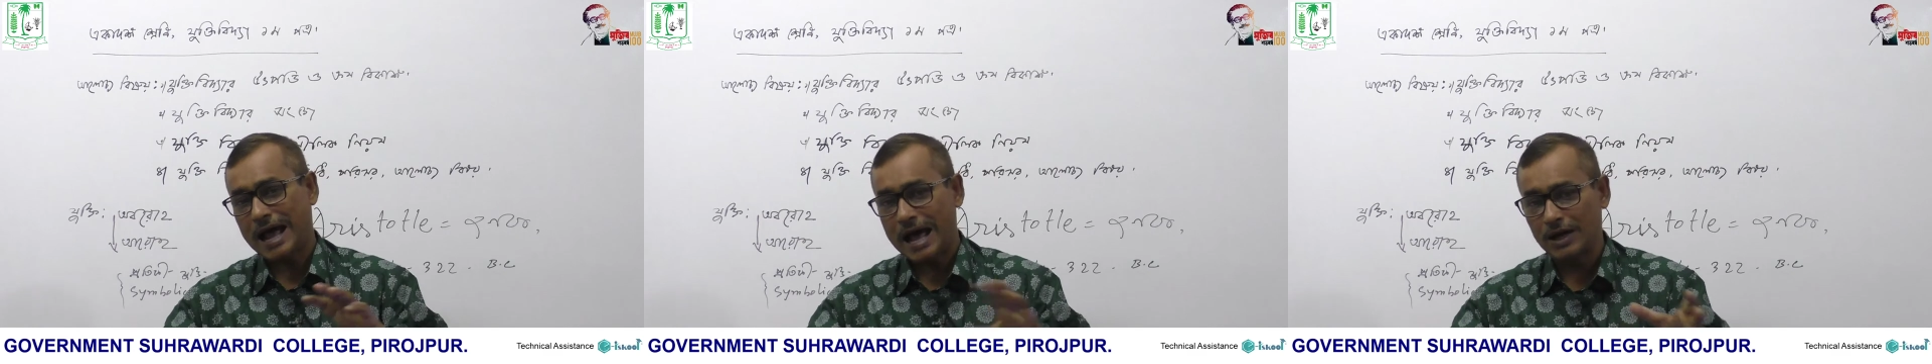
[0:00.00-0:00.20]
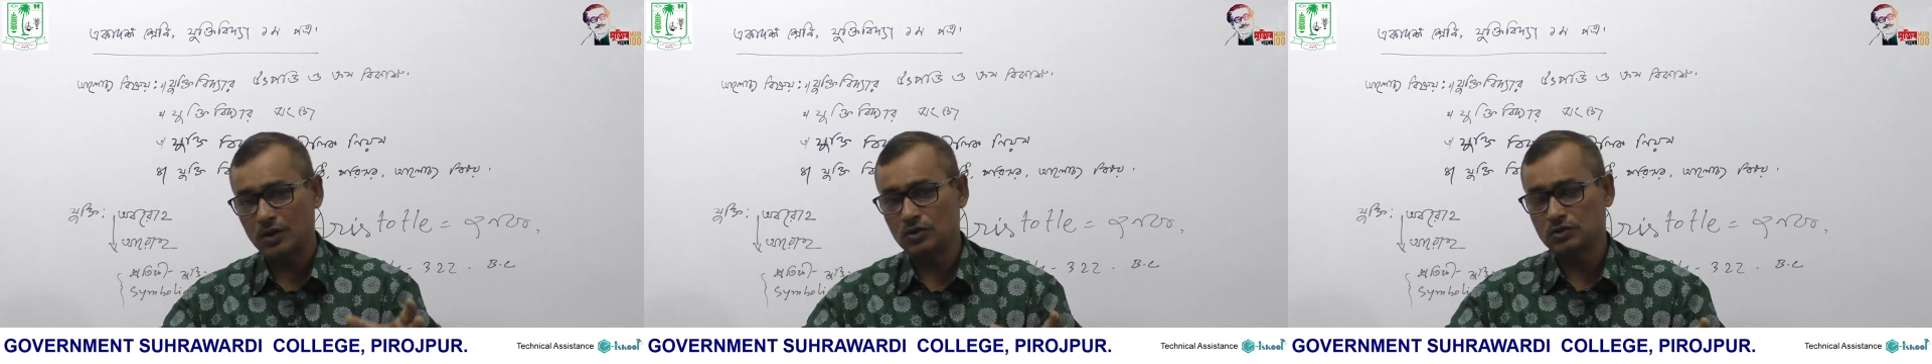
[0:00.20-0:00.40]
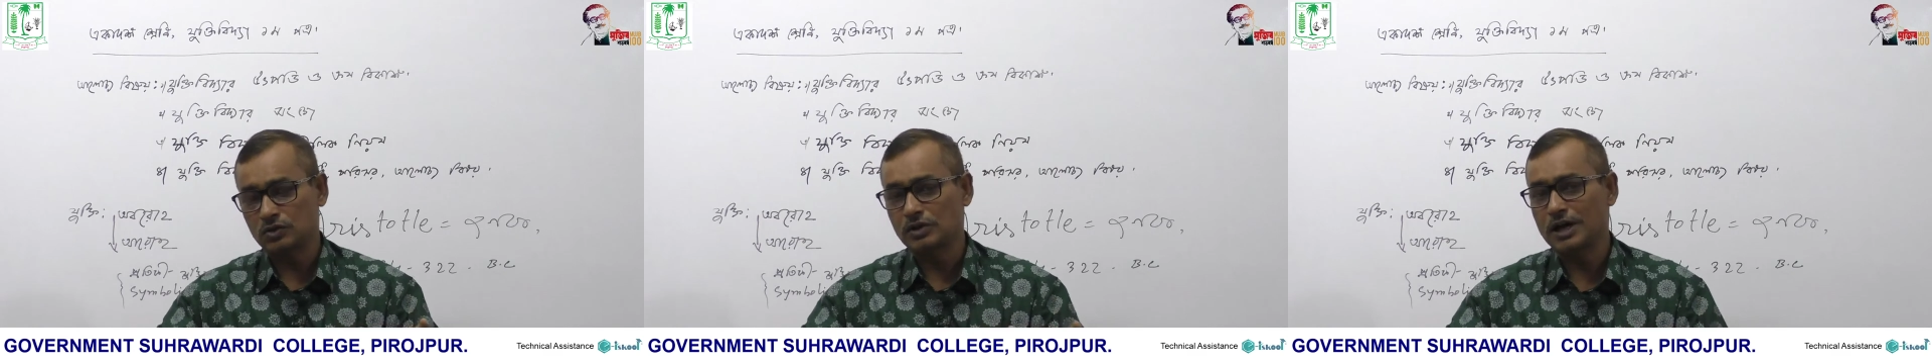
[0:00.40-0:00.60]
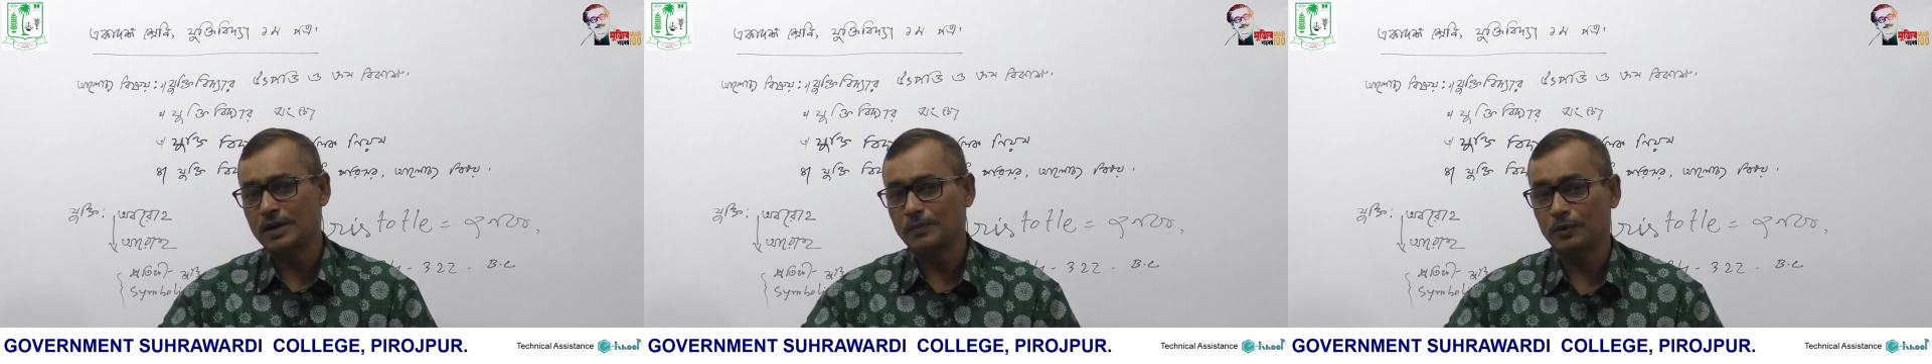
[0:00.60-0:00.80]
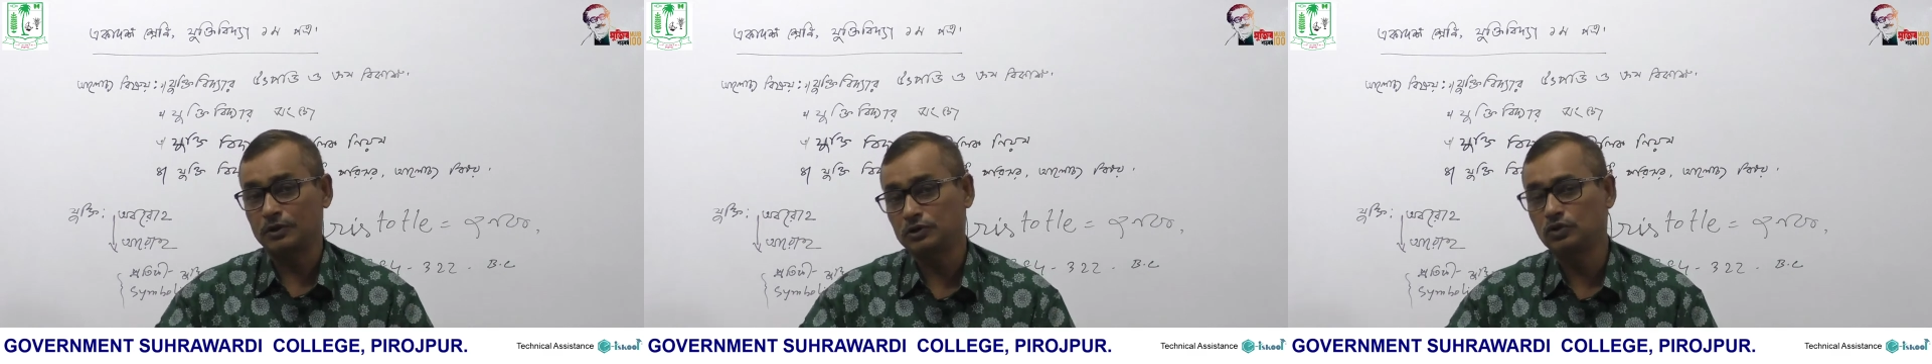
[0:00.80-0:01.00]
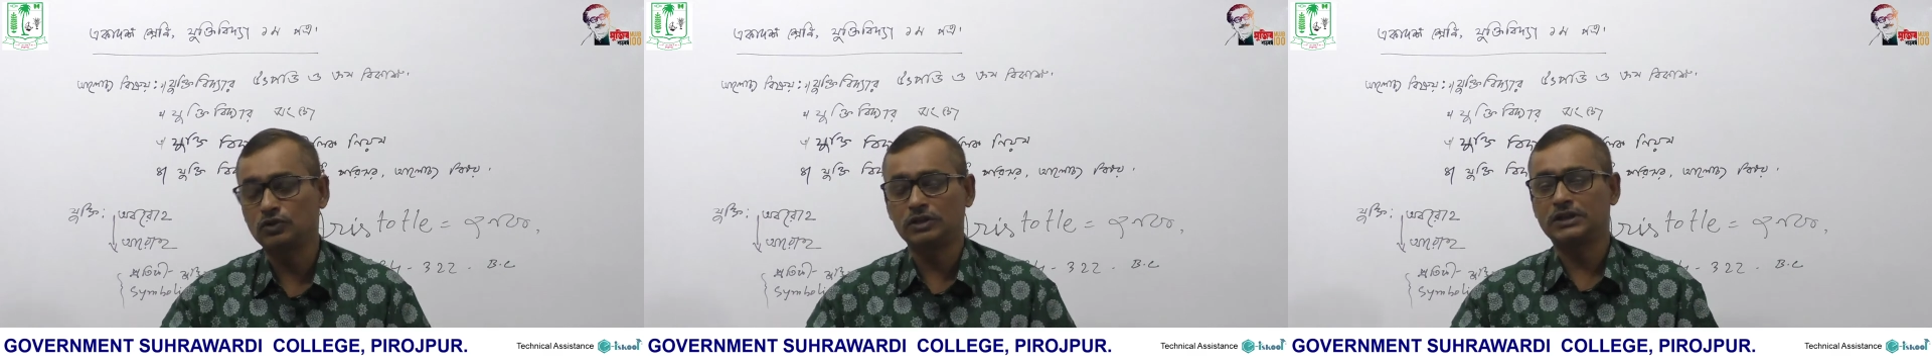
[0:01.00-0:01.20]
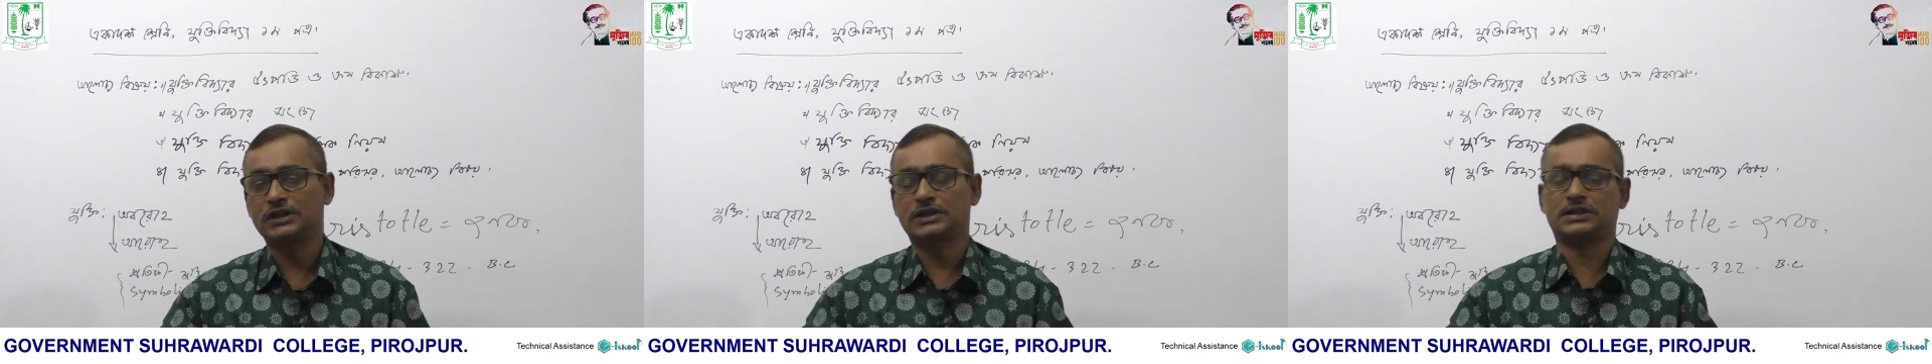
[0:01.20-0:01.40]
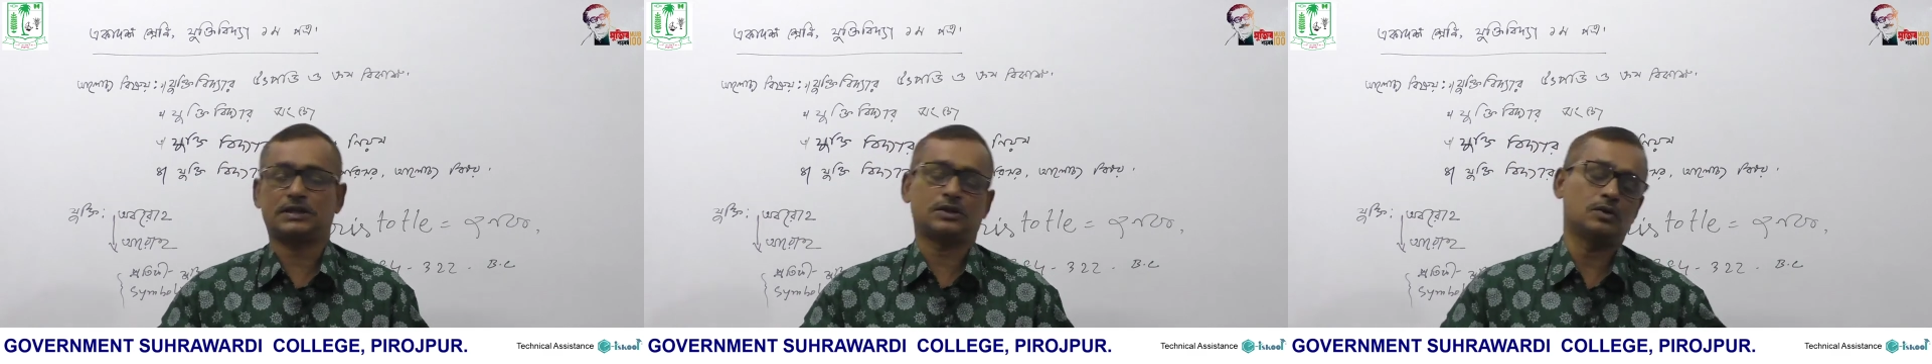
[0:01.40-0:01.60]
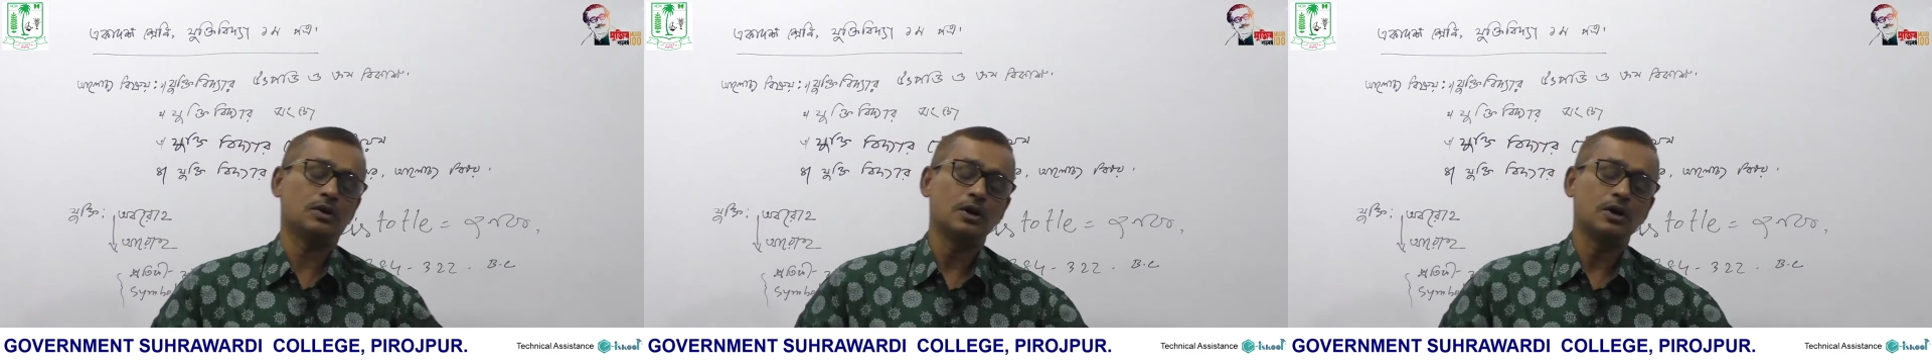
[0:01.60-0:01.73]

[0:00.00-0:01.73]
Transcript: আলোচনার পদ্ধতিটা ছিল